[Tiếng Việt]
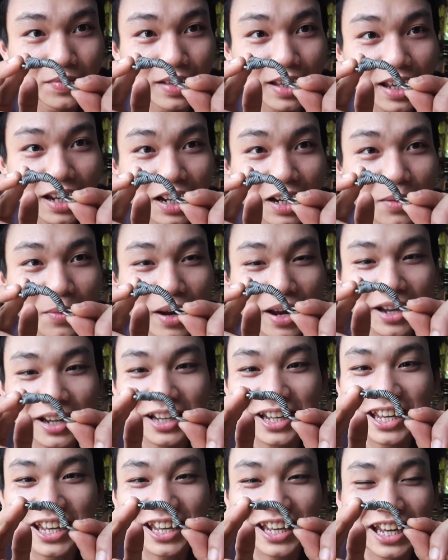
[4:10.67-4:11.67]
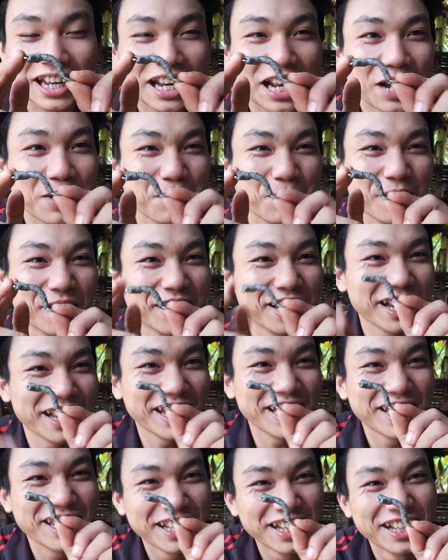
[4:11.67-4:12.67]
đây là các bạn cây náo
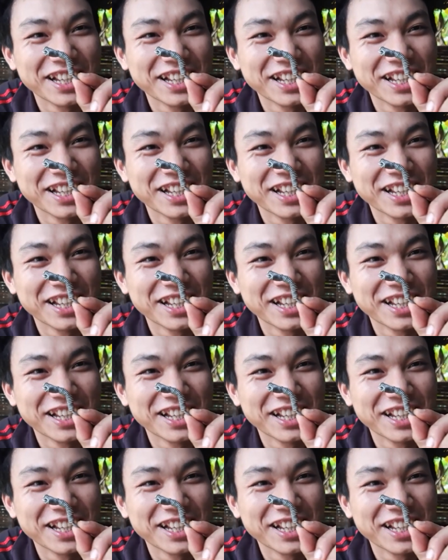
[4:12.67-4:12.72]
mini